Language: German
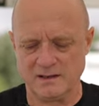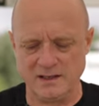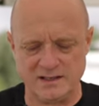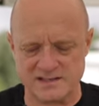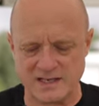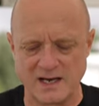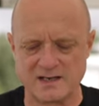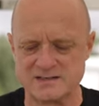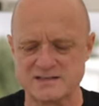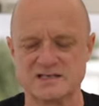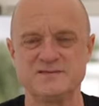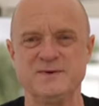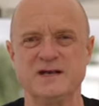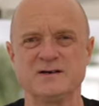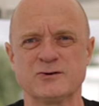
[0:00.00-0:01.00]
ich sage es
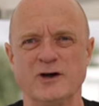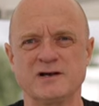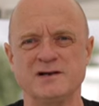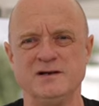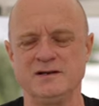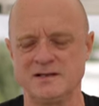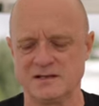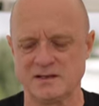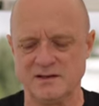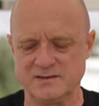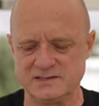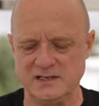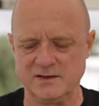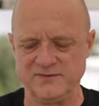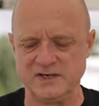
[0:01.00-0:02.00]
deswegen deutlich,
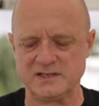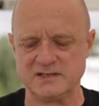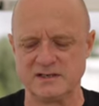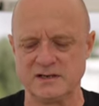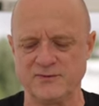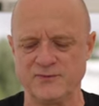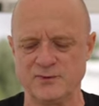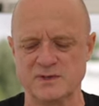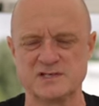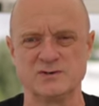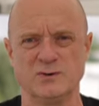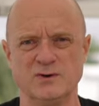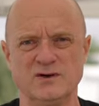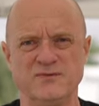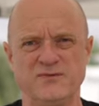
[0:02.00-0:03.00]
sehr wichtige
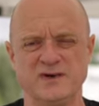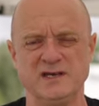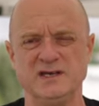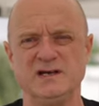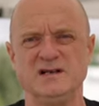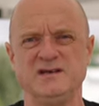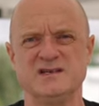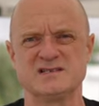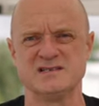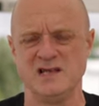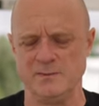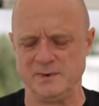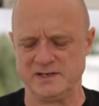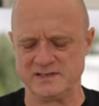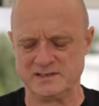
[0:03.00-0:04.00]
Funktion, Verriegeln des
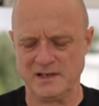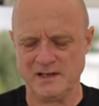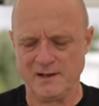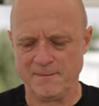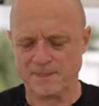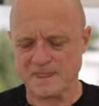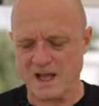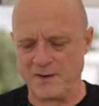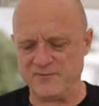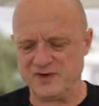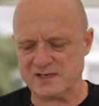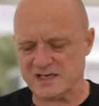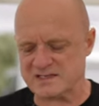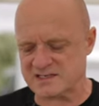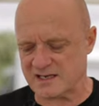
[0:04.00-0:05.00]
Hebels. Haben
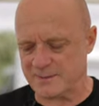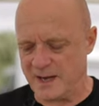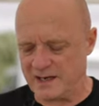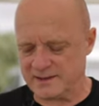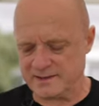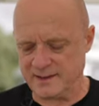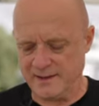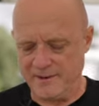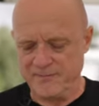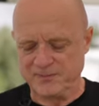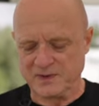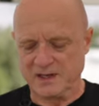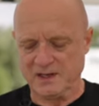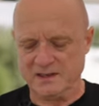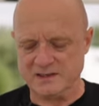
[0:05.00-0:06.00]
wir jetzt gemacht.
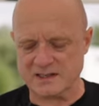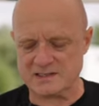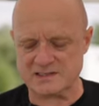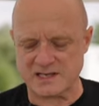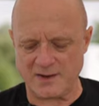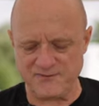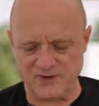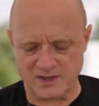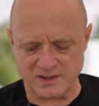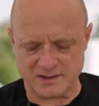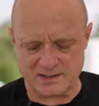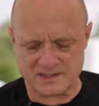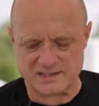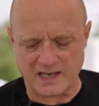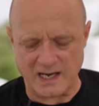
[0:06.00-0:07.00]
Jetzt haben wir
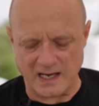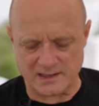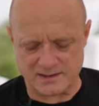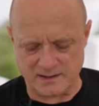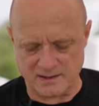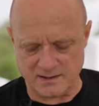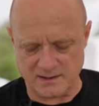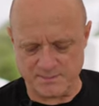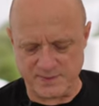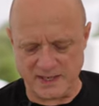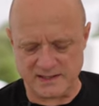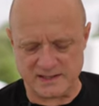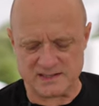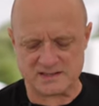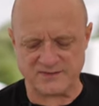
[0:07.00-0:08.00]
das Rad
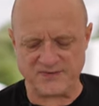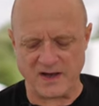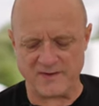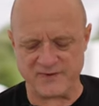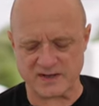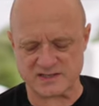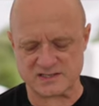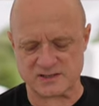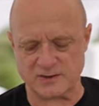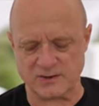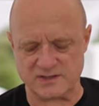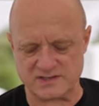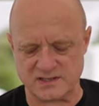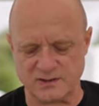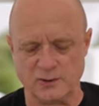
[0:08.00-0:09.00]
bei dieser
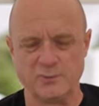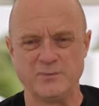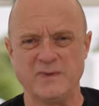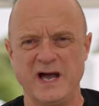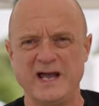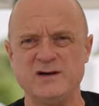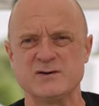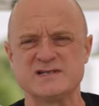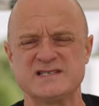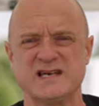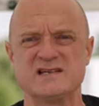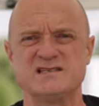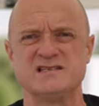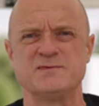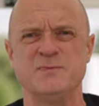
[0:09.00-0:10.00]
Fahrwerksgröße um
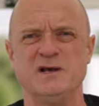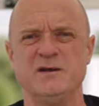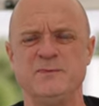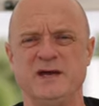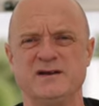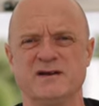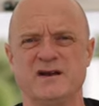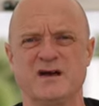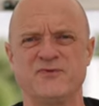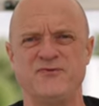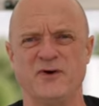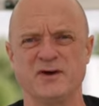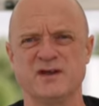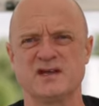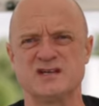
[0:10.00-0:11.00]
61 mm nach
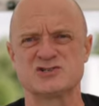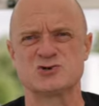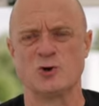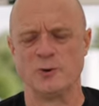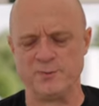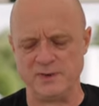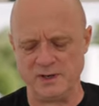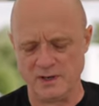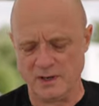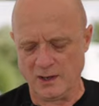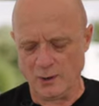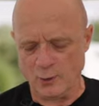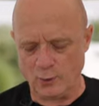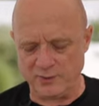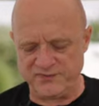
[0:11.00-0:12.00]
vorne geschoben
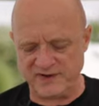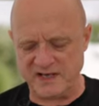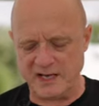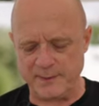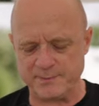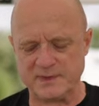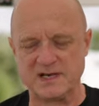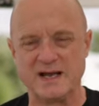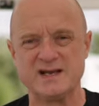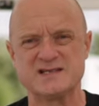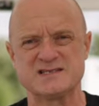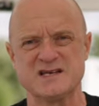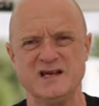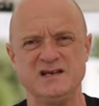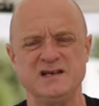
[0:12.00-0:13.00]
und wir heben
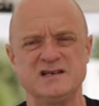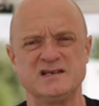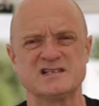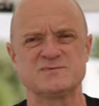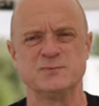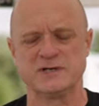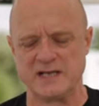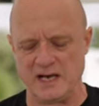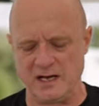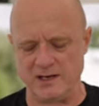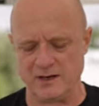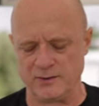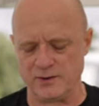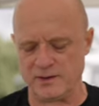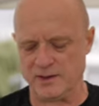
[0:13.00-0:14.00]
gleichzeitig das
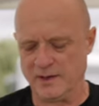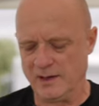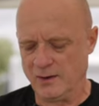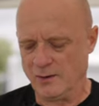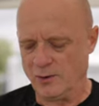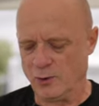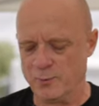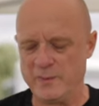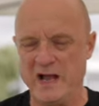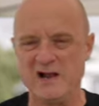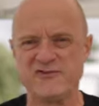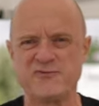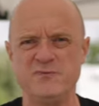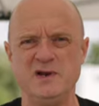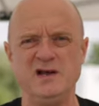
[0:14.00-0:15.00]
Modellloch um
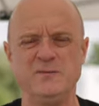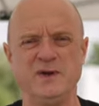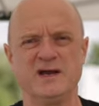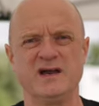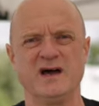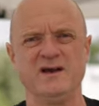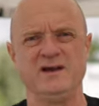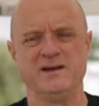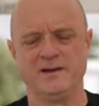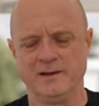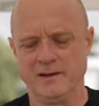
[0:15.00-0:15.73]
11 mm an.